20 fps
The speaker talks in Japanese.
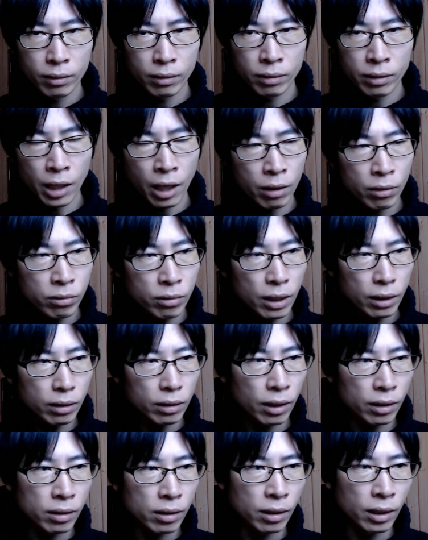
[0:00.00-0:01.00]
逆だっ
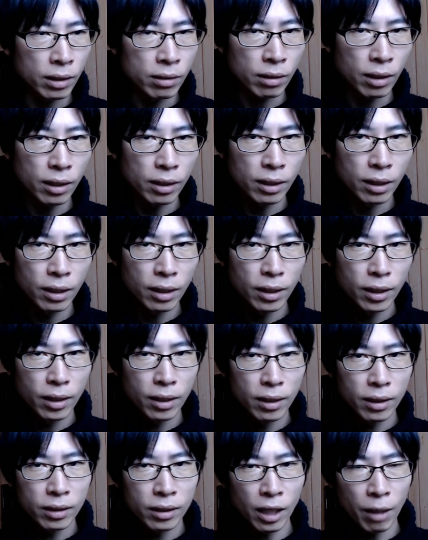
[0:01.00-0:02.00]
たんじゃないですか
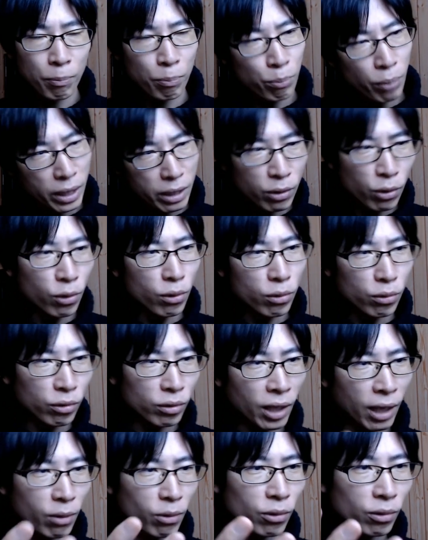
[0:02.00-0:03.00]
やっぱり河野
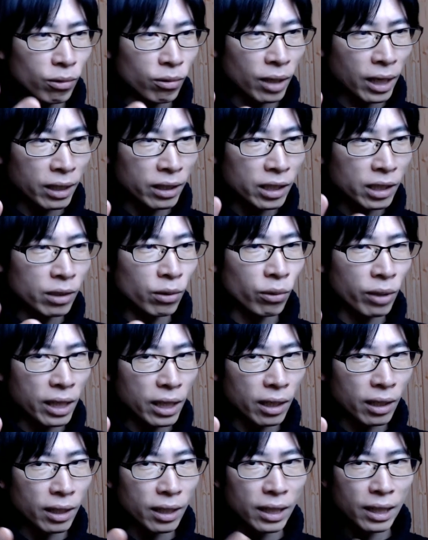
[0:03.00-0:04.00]
太郎がいいよ
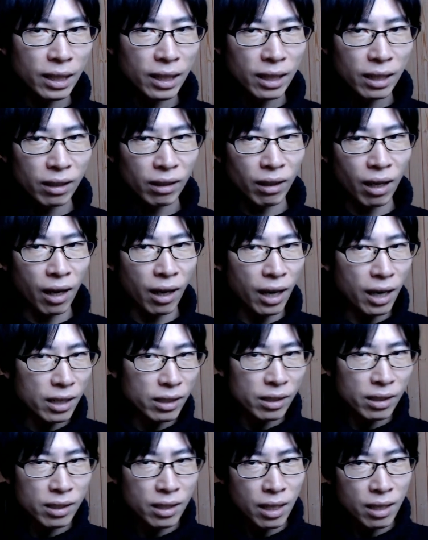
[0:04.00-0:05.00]
ね高
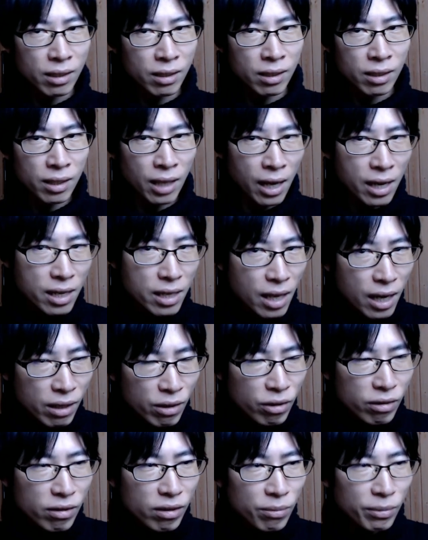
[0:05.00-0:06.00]
市さん最
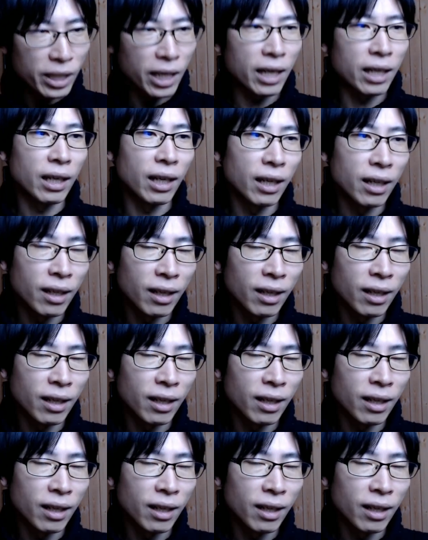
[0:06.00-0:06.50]
悪みたいな